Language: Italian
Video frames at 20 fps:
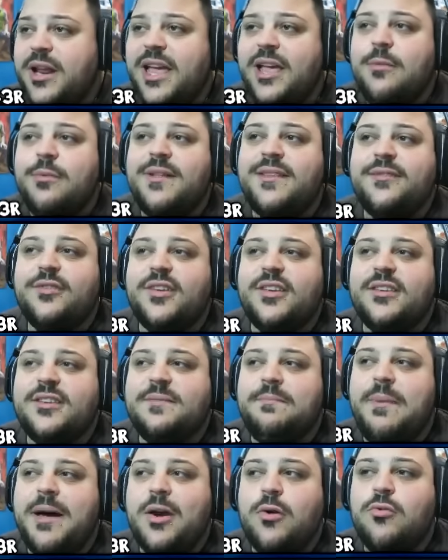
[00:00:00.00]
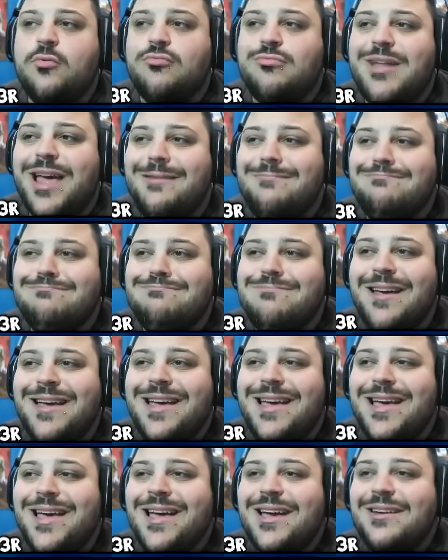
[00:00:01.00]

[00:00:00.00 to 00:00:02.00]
io penso che sparo una...